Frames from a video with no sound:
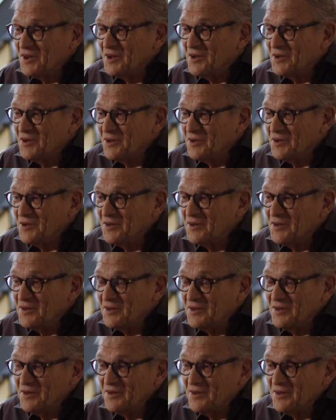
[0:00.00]
euh,
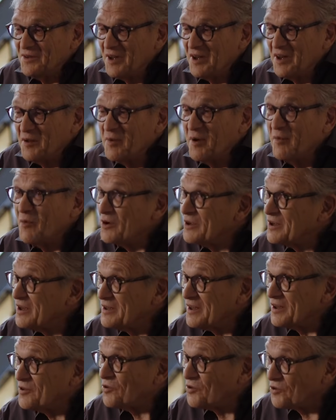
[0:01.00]
n'allait pas manquer
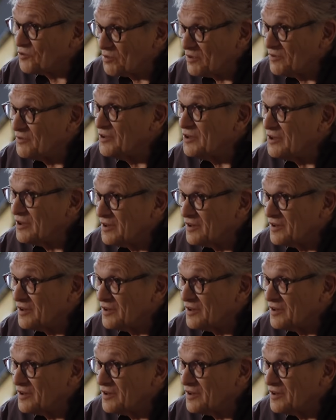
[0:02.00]
d'être suivi.